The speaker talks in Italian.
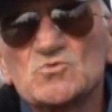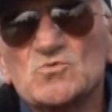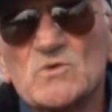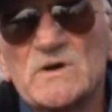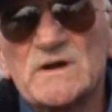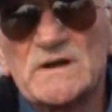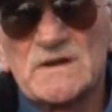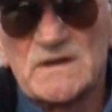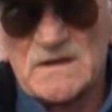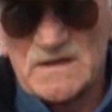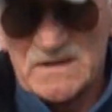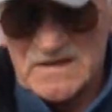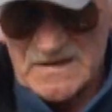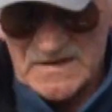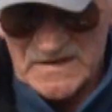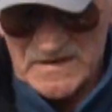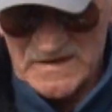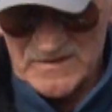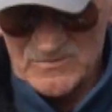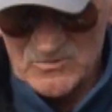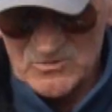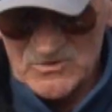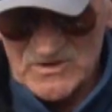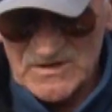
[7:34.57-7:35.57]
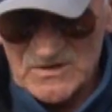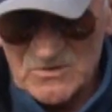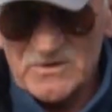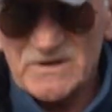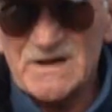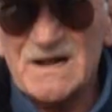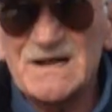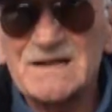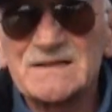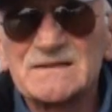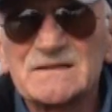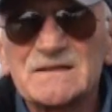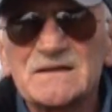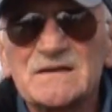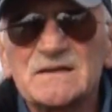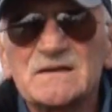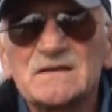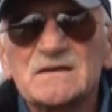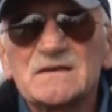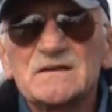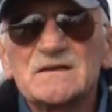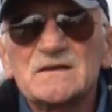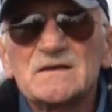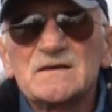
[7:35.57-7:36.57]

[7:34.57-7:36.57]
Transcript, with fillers: 2. Il modello grande